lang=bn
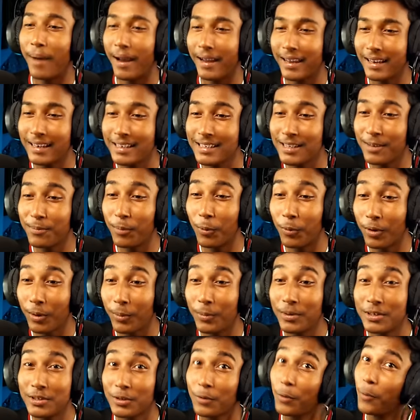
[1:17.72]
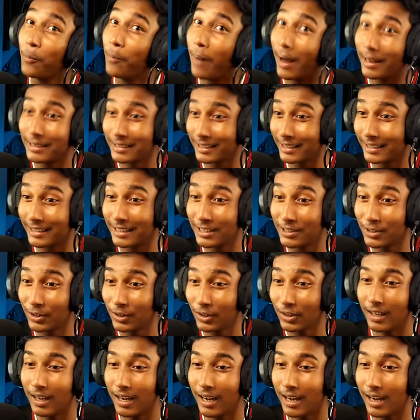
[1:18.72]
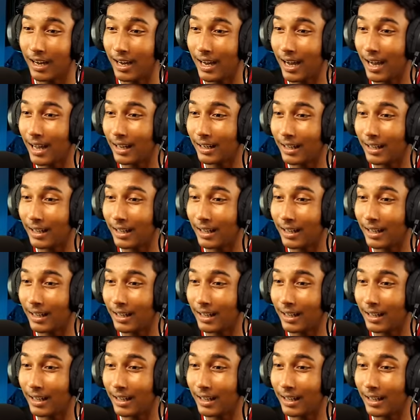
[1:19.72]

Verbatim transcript: মাইকেল নিজের বউকে বলছে খুব বাজে খেতে ছিল আর